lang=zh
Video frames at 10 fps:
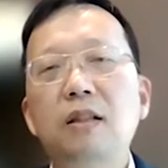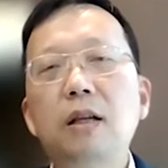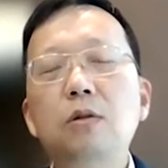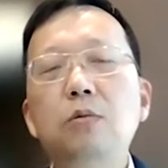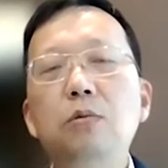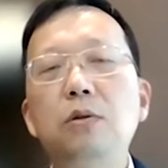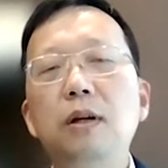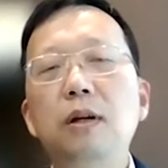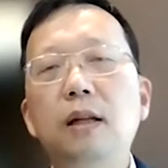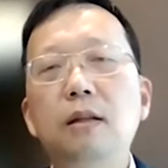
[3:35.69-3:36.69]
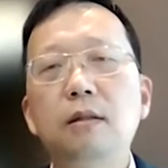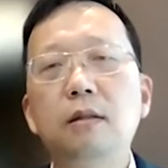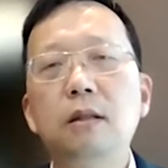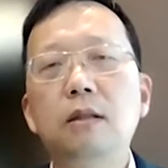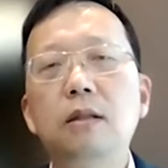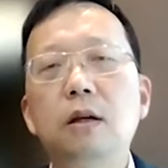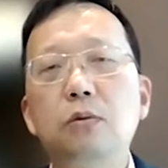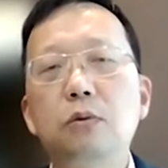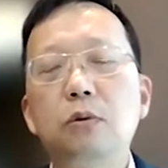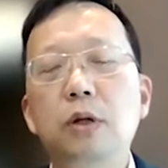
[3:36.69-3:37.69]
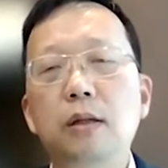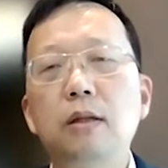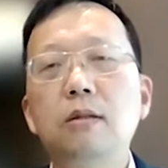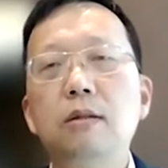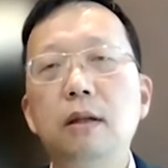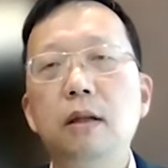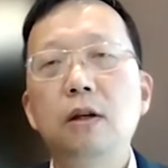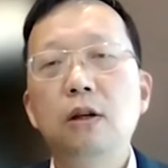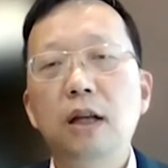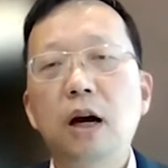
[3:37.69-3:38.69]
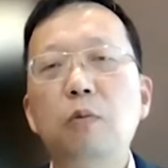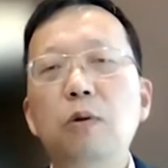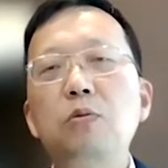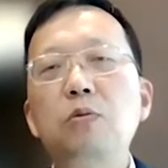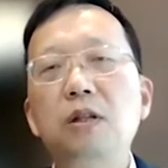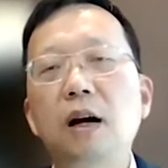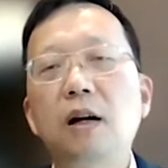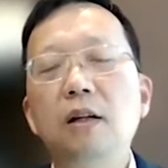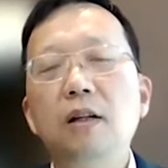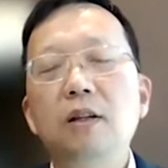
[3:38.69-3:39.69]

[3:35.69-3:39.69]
三季度的越南的经济增长数据肯定是两位数以上，